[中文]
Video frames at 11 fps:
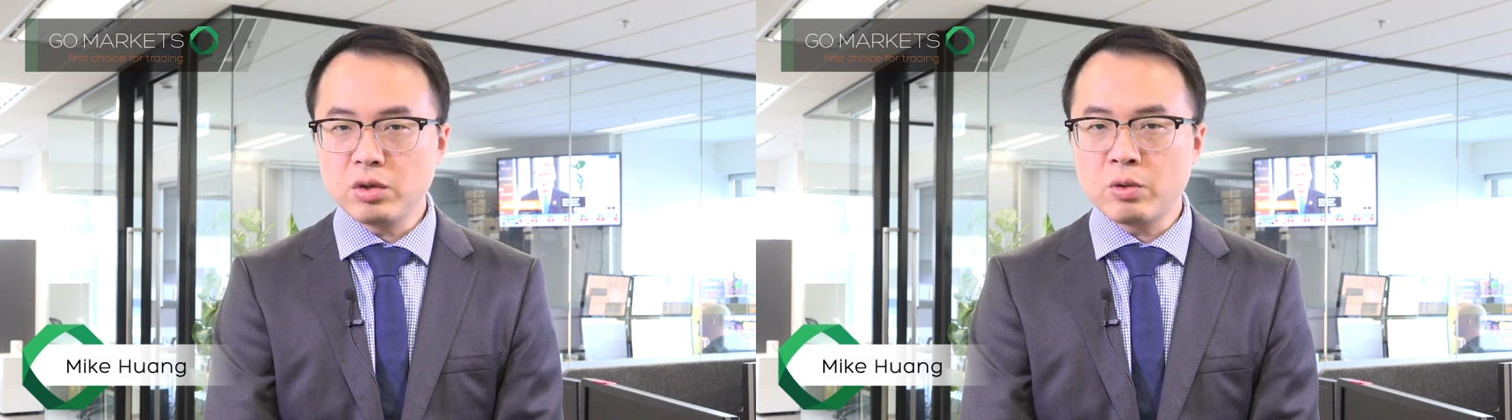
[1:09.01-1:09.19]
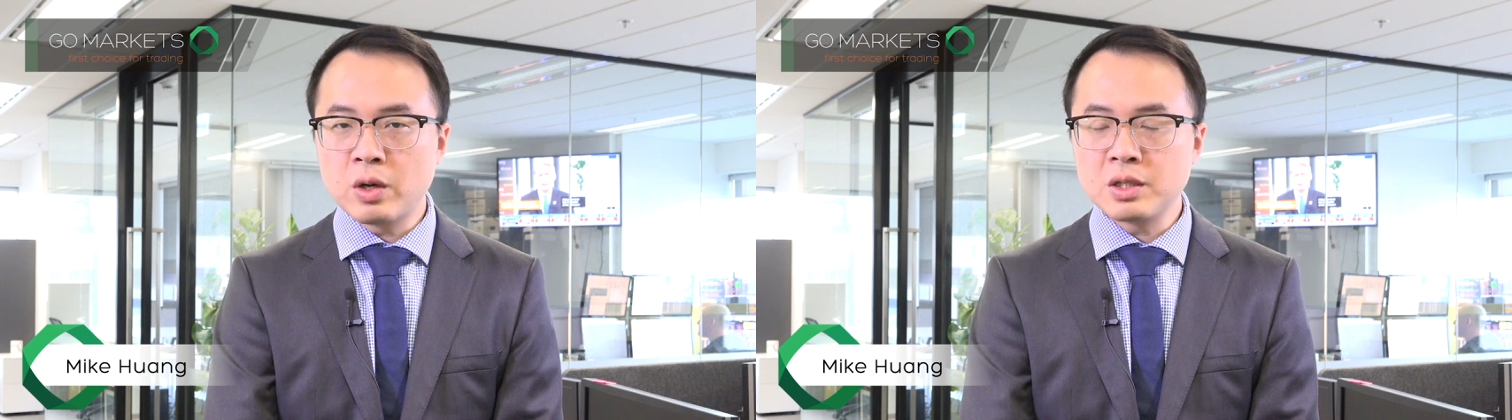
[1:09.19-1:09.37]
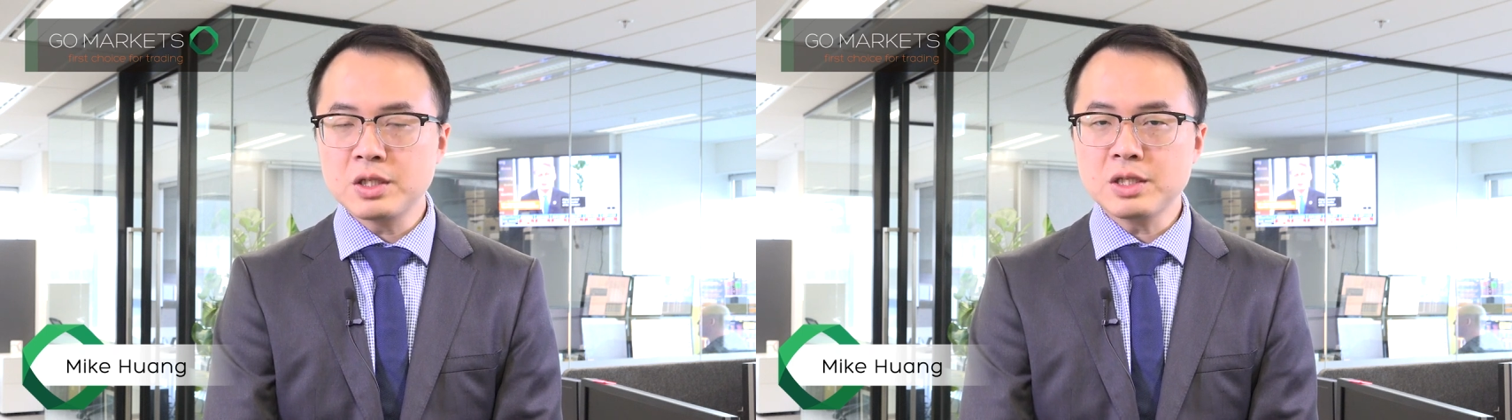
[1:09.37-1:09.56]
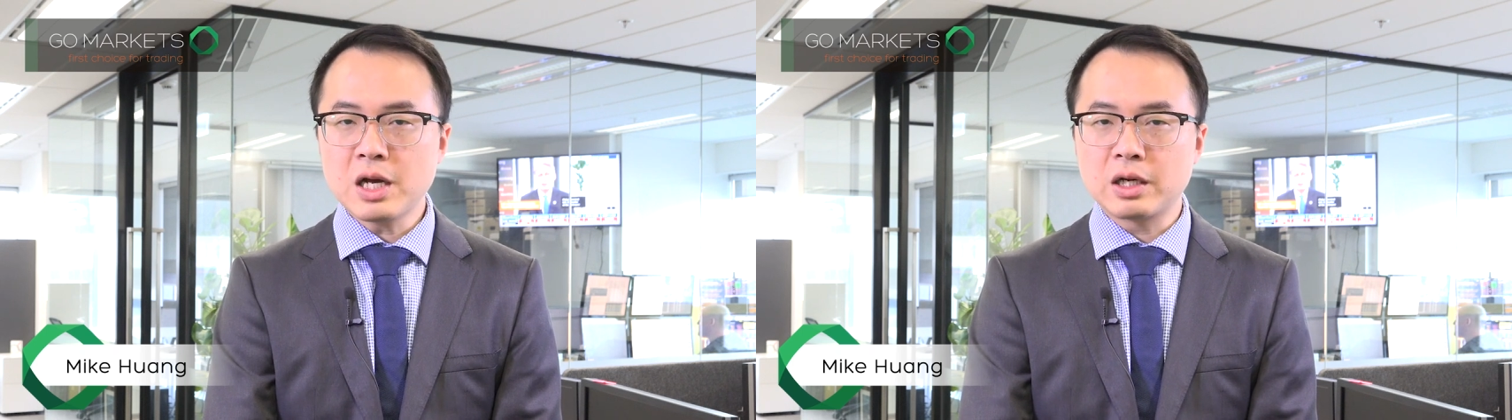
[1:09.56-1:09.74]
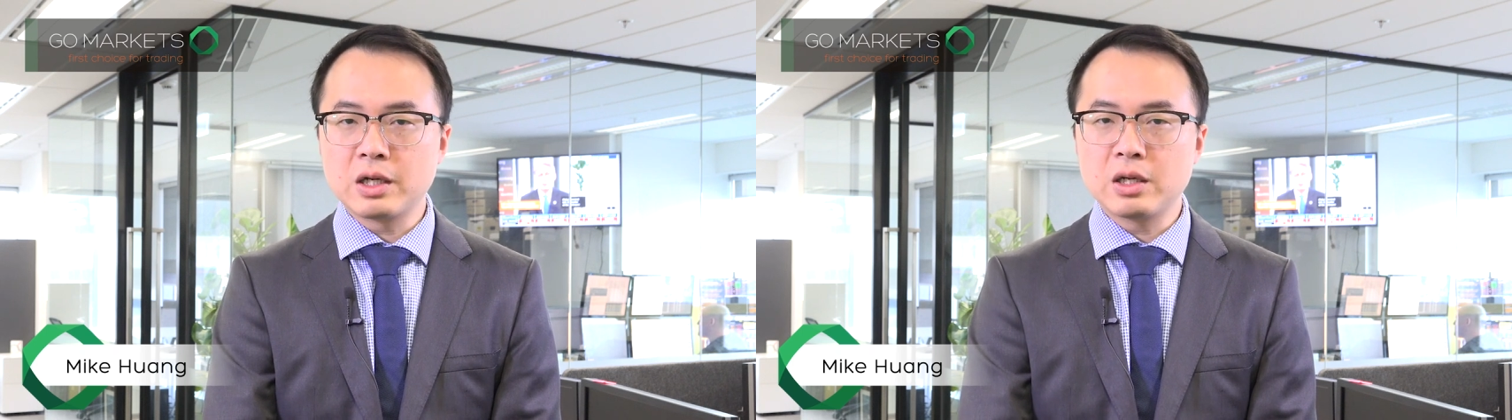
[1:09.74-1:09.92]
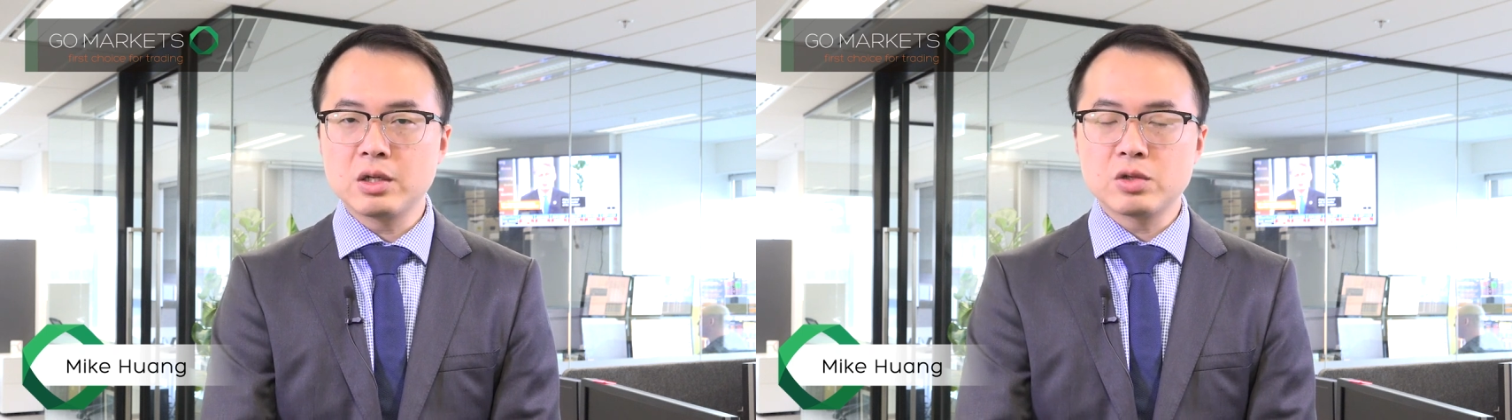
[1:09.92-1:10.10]
黄金价
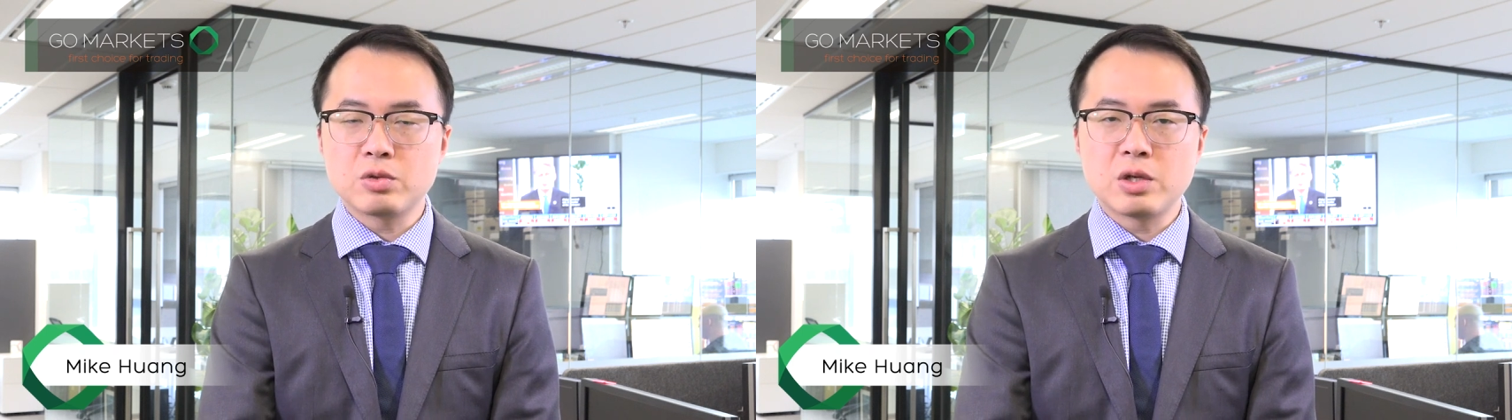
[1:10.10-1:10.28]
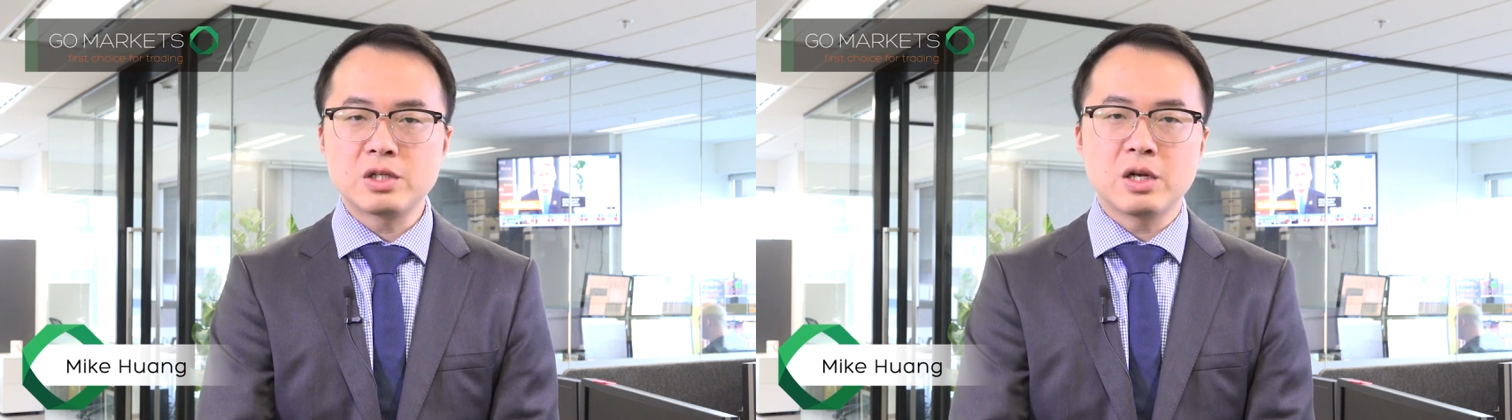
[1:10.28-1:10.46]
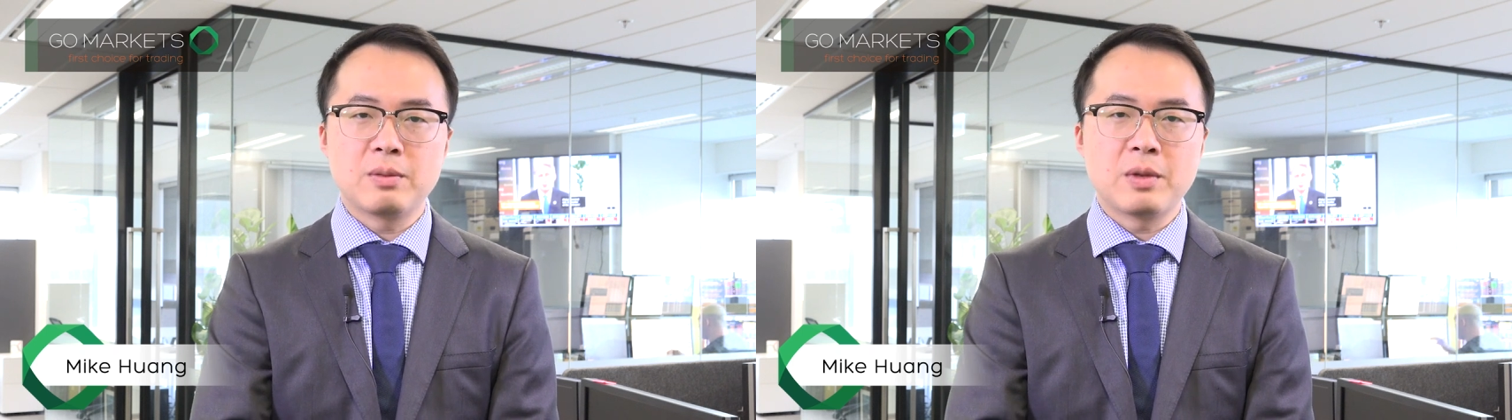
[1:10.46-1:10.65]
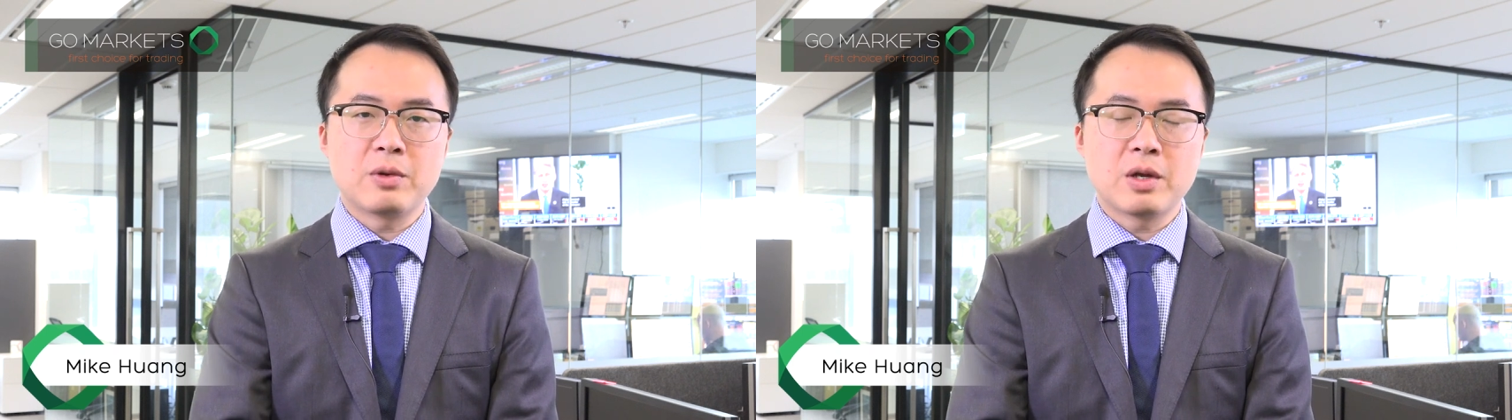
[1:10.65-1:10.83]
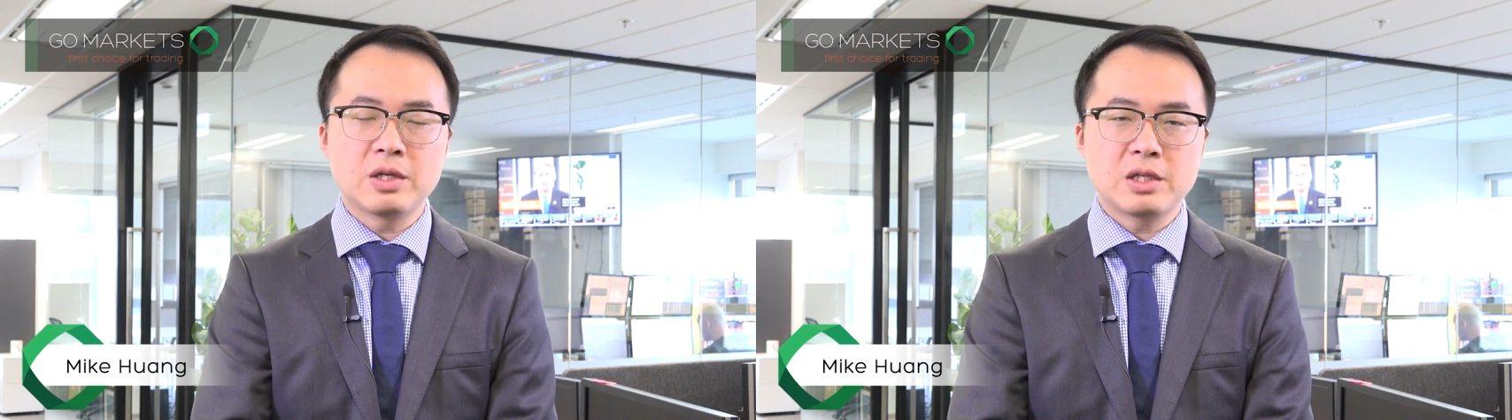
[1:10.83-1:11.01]
格随着美元